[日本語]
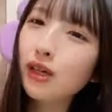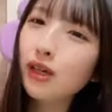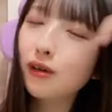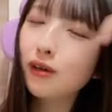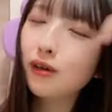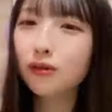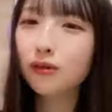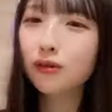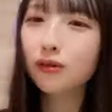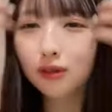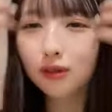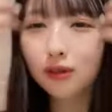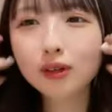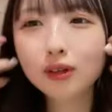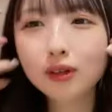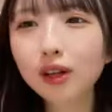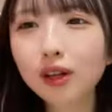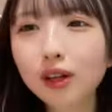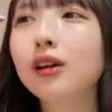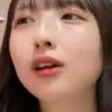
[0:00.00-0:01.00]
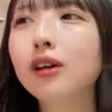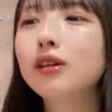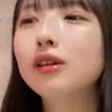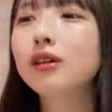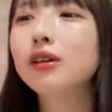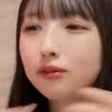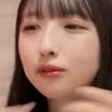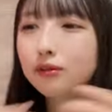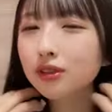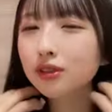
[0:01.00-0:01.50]
レターお願いしますめっ
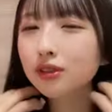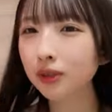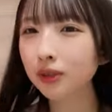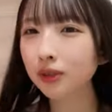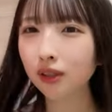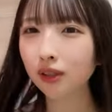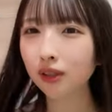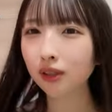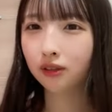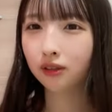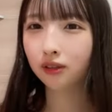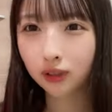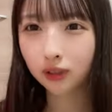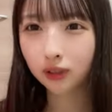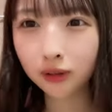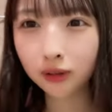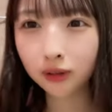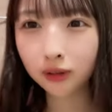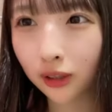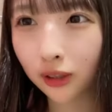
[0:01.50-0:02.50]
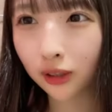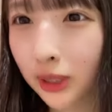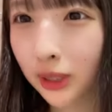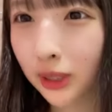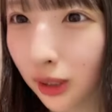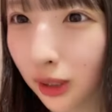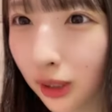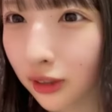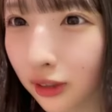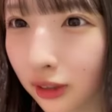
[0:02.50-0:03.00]
ちゃこれマジで
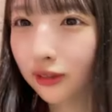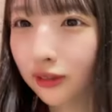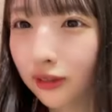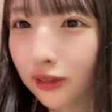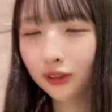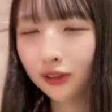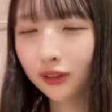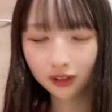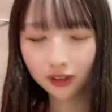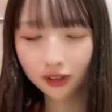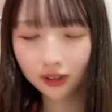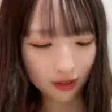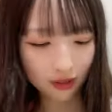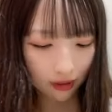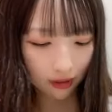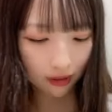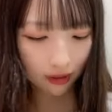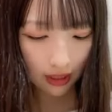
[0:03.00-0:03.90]
はいお願いしますあー